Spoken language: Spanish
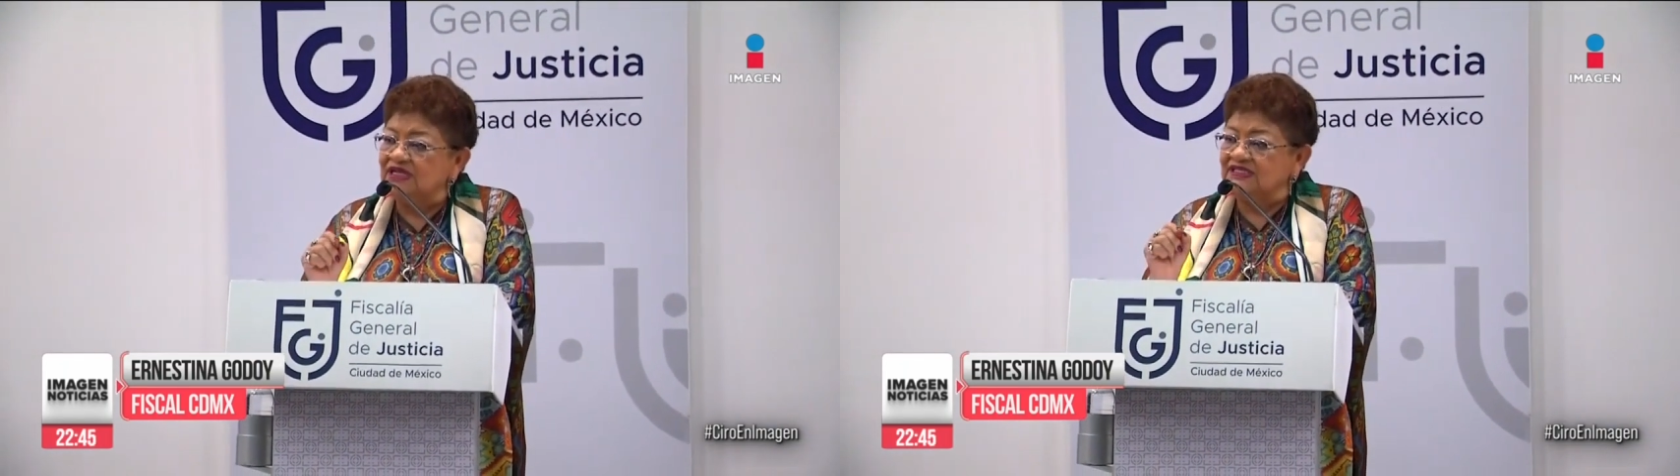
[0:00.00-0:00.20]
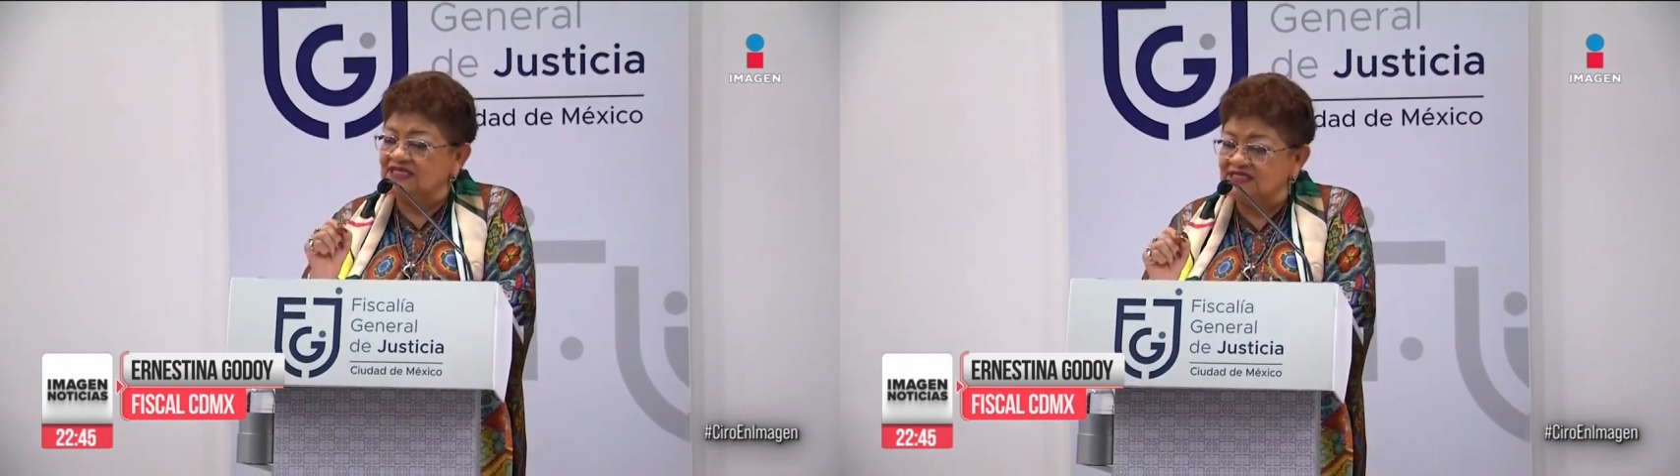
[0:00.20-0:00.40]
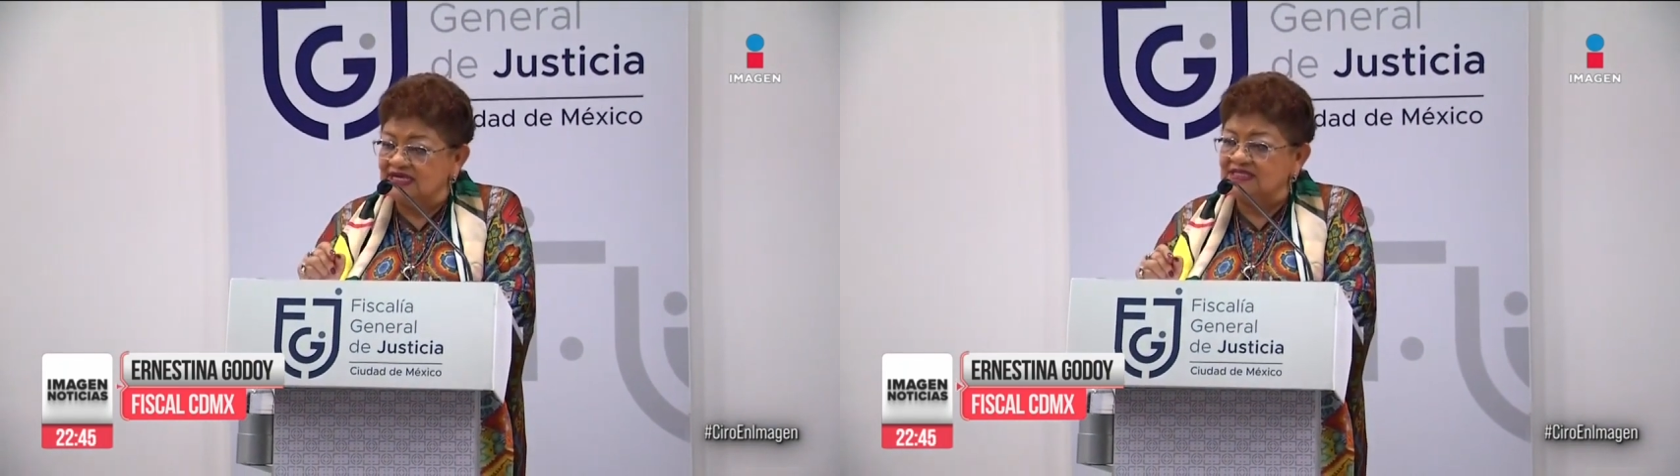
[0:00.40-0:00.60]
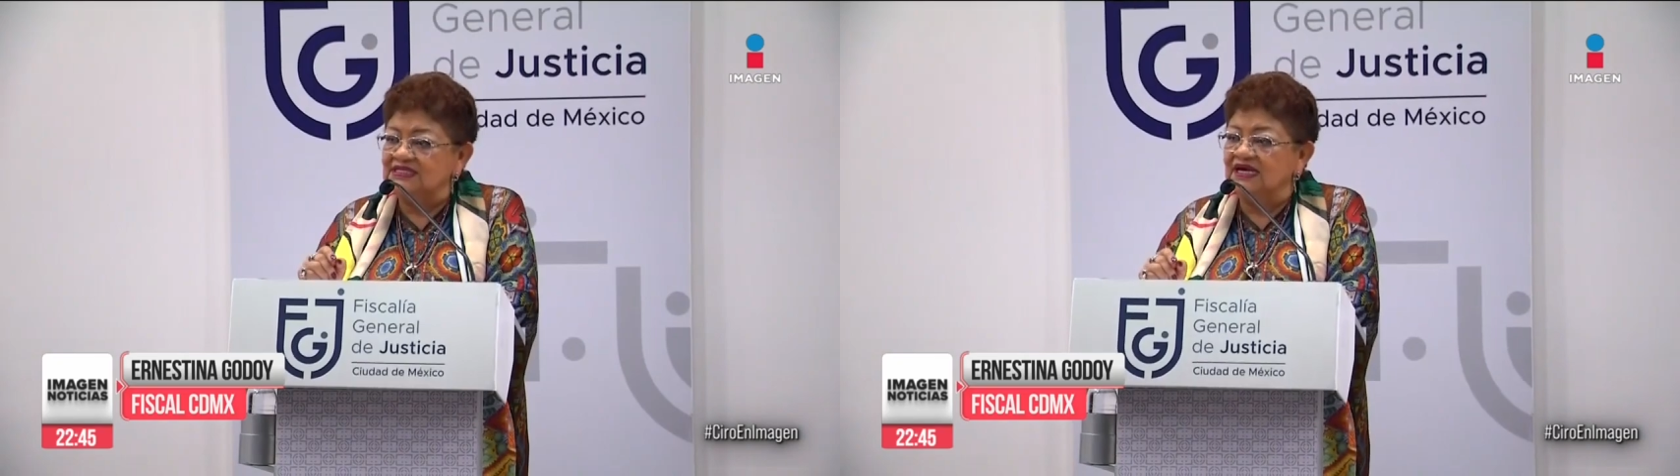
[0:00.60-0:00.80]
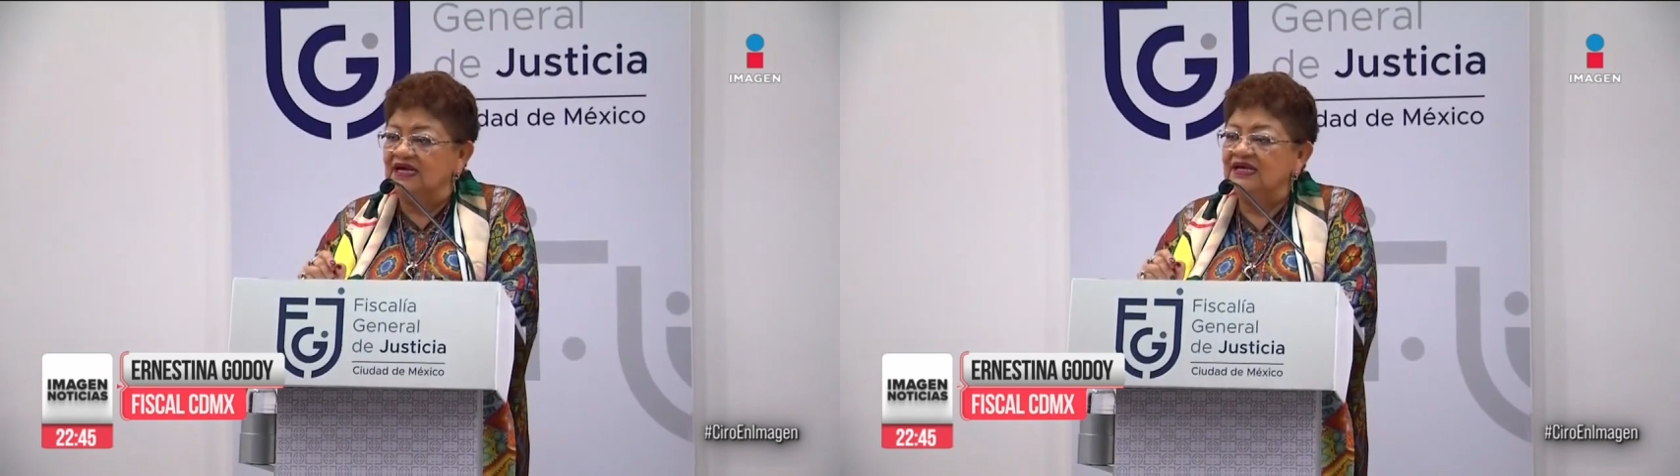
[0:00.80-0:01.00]

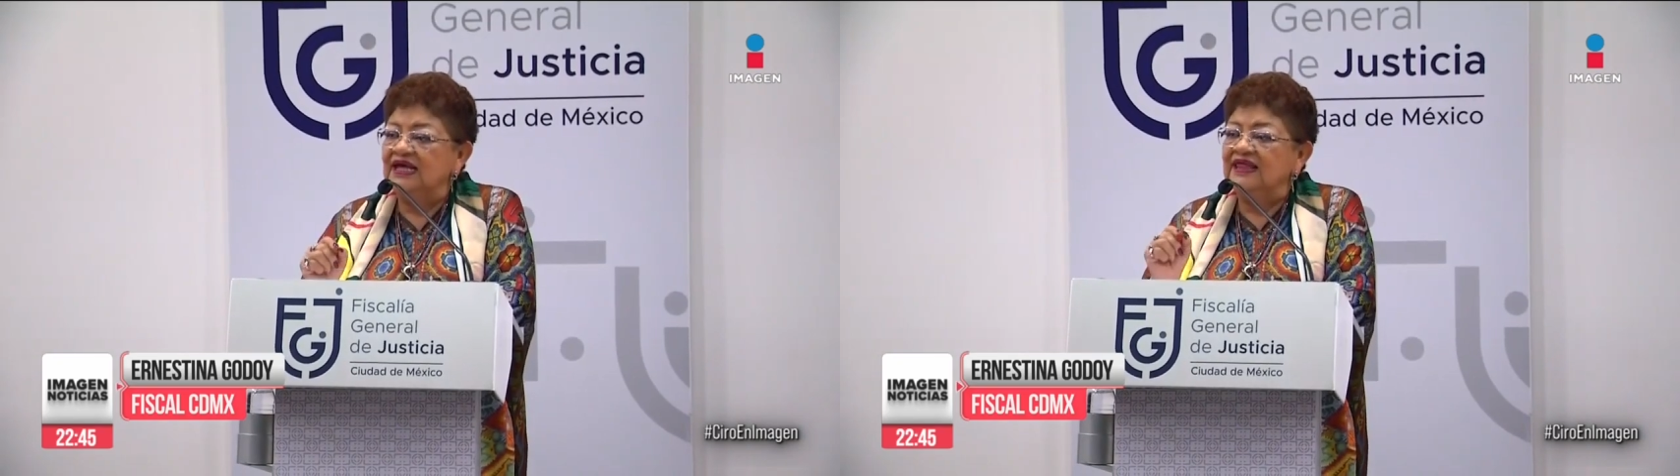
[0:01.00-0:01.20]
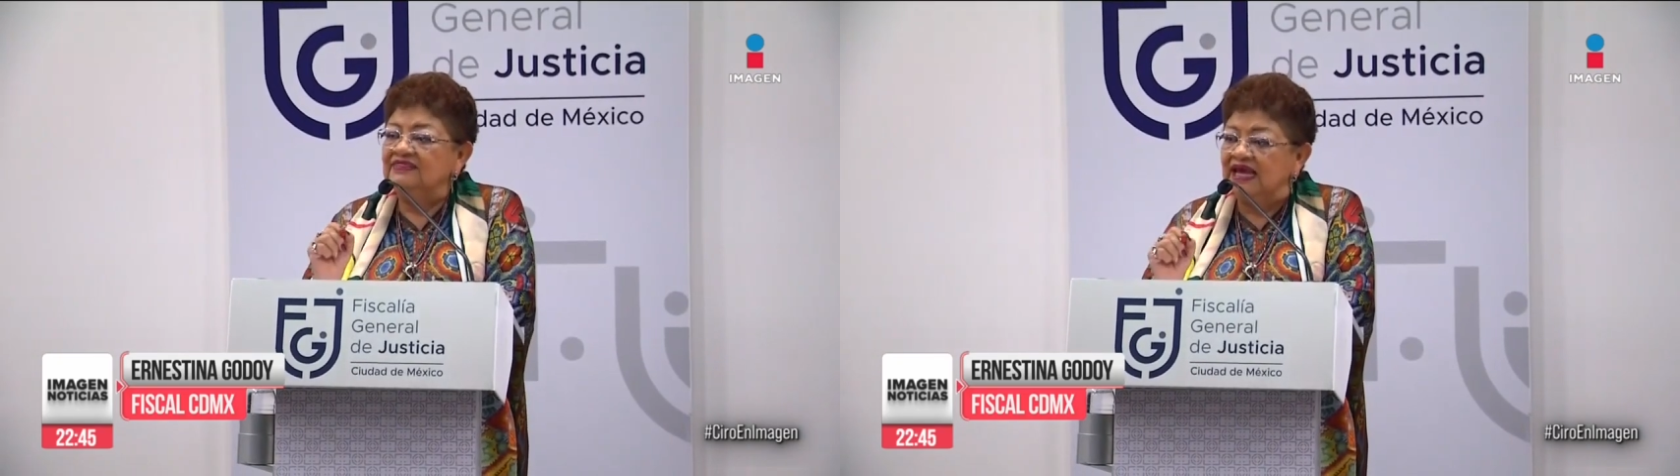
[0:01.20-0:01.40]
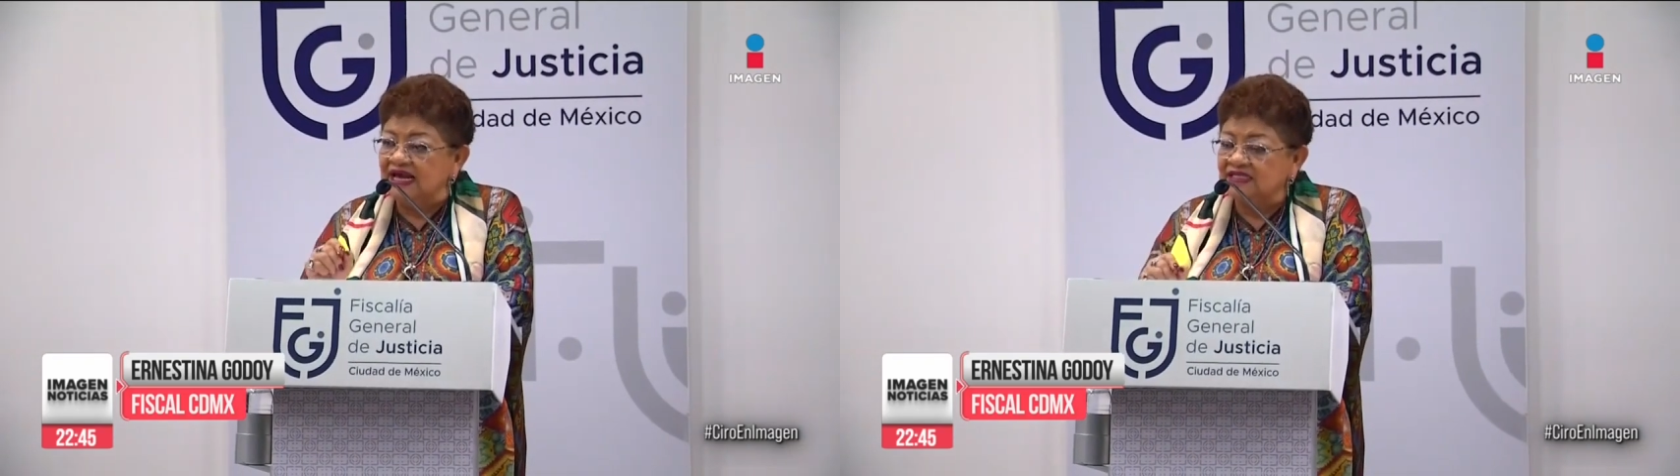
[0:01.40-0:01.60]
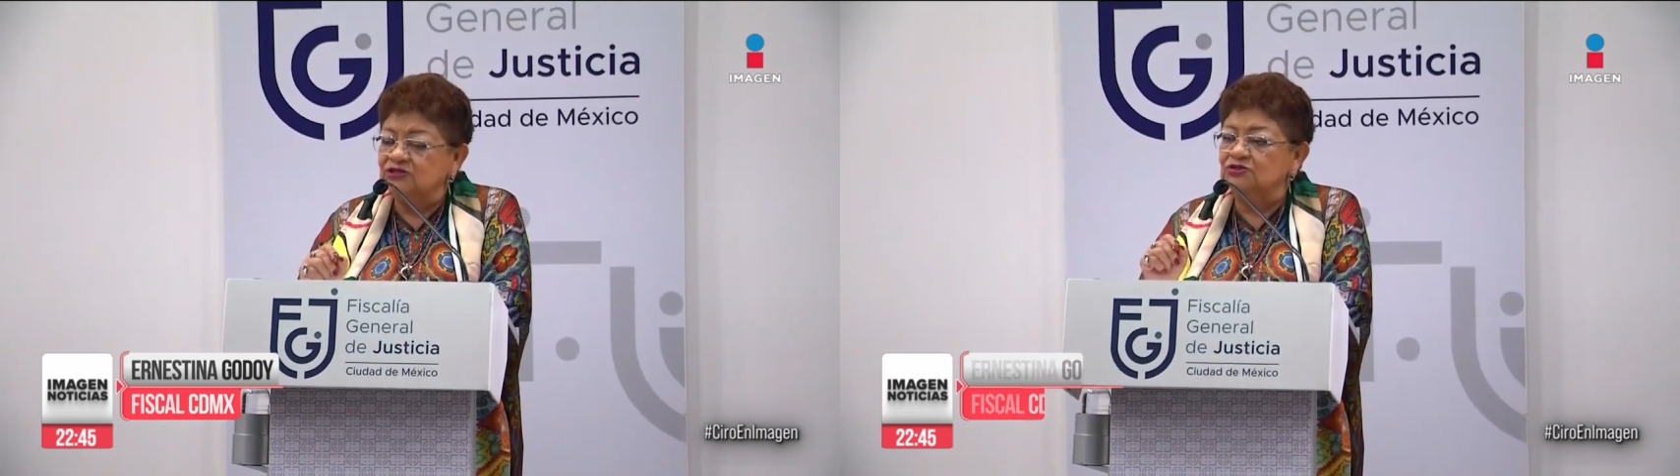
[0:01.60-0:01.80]
existencia de esos